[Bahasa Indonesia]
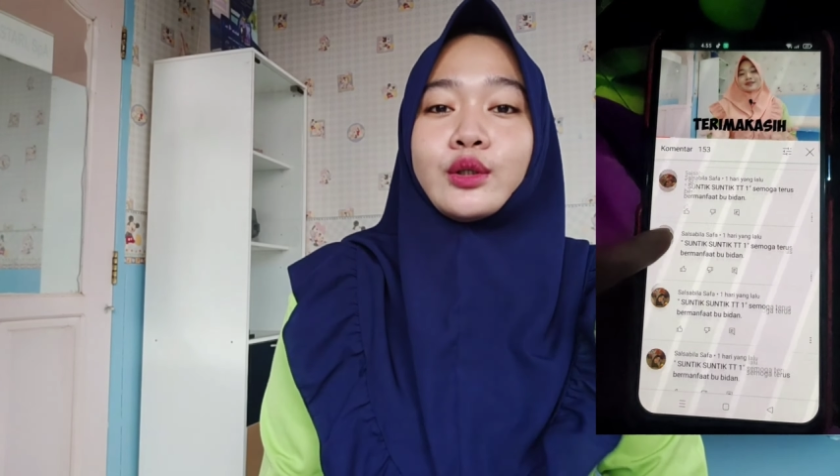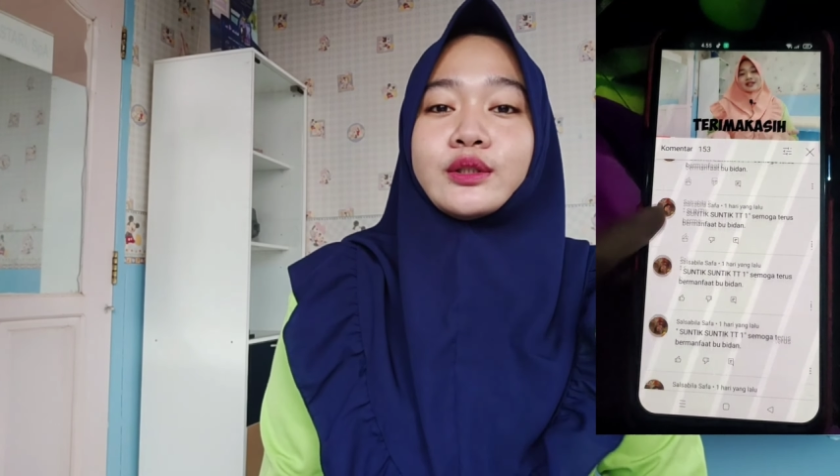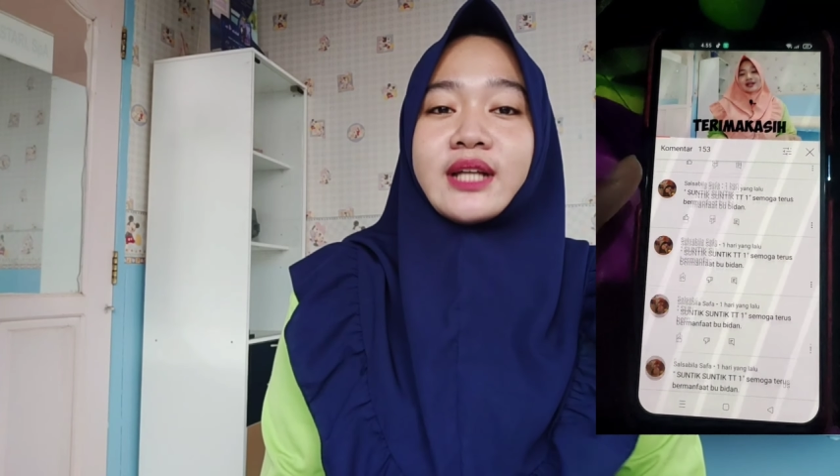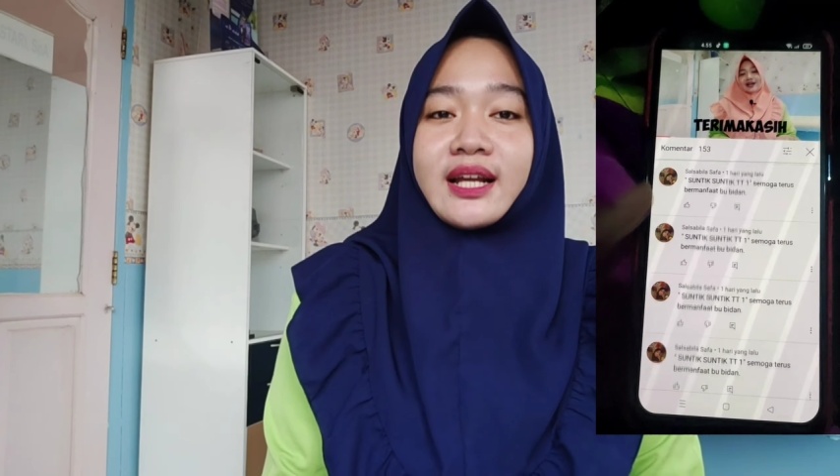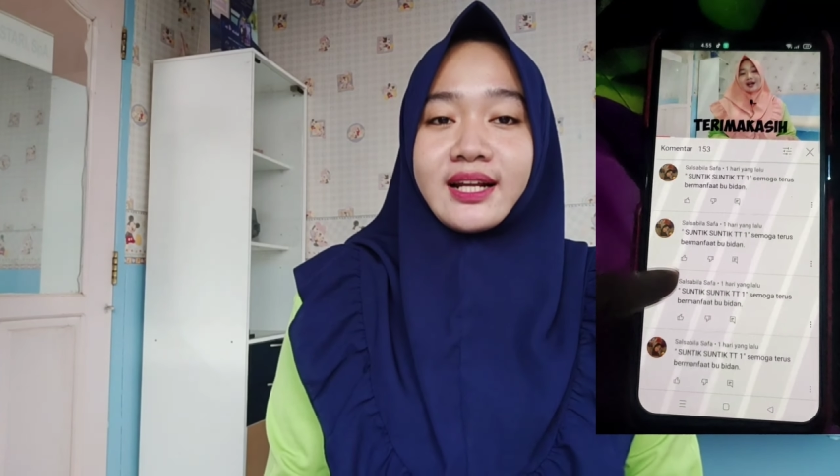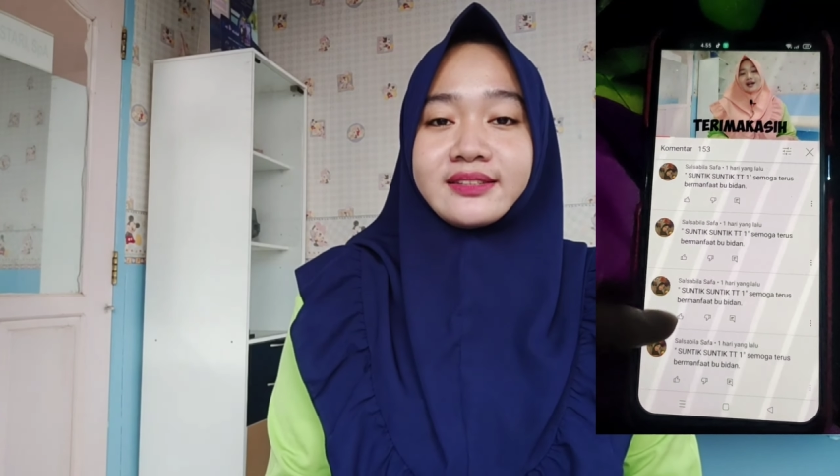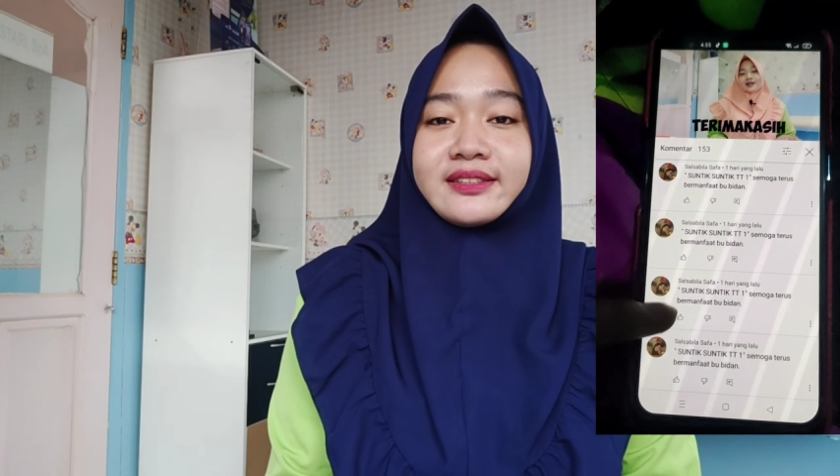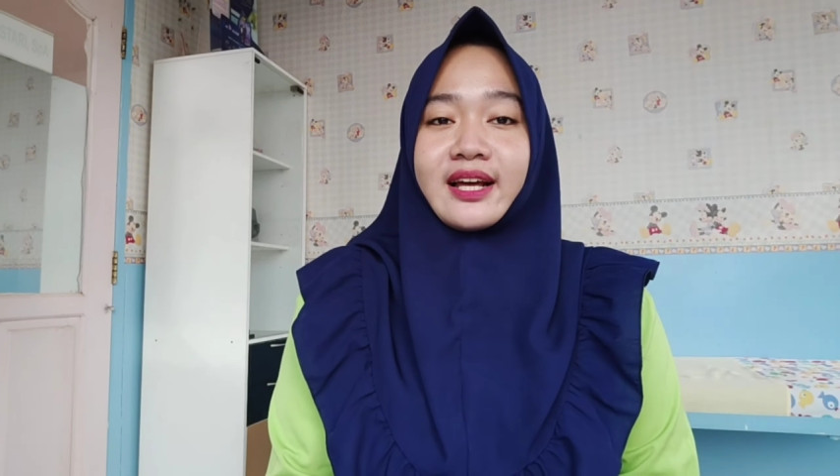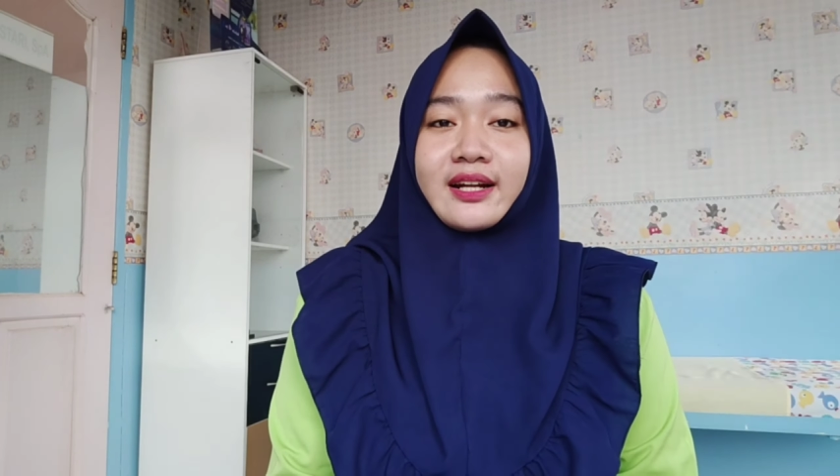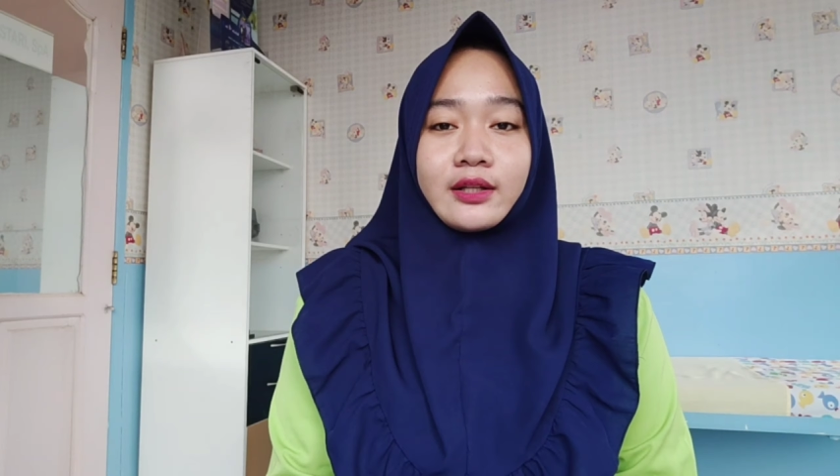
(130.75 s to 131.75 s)

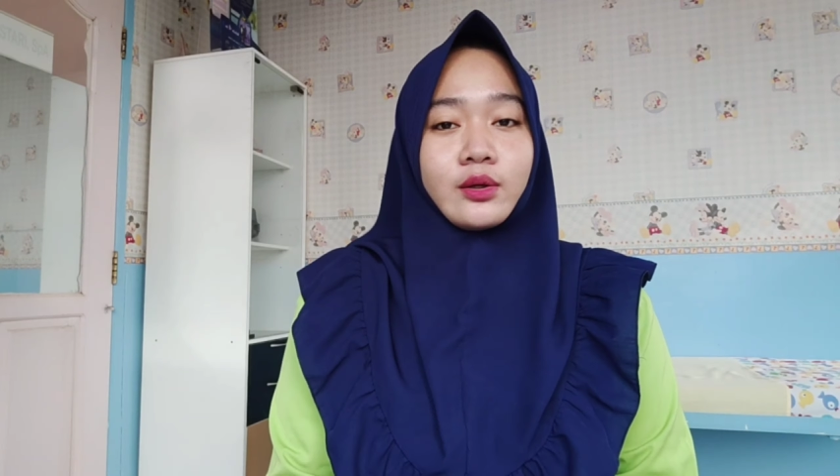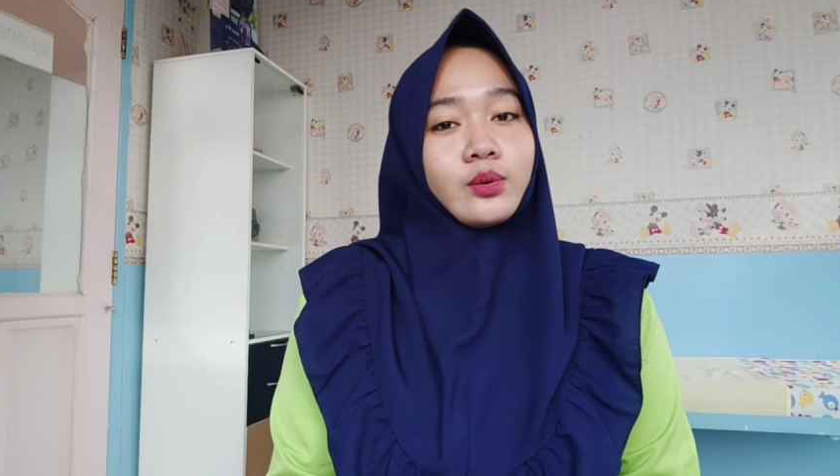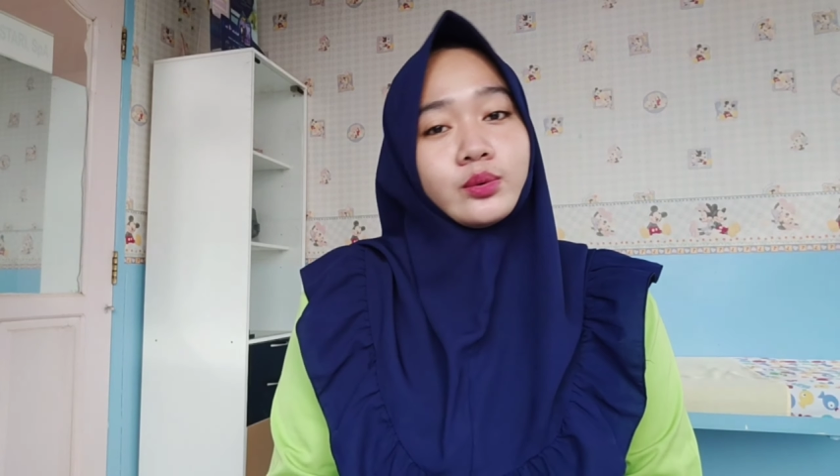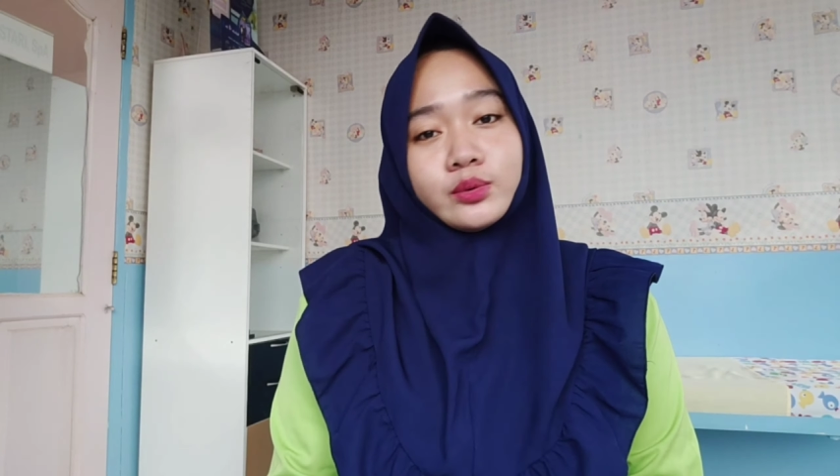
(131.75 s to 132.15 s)
syarat-syarat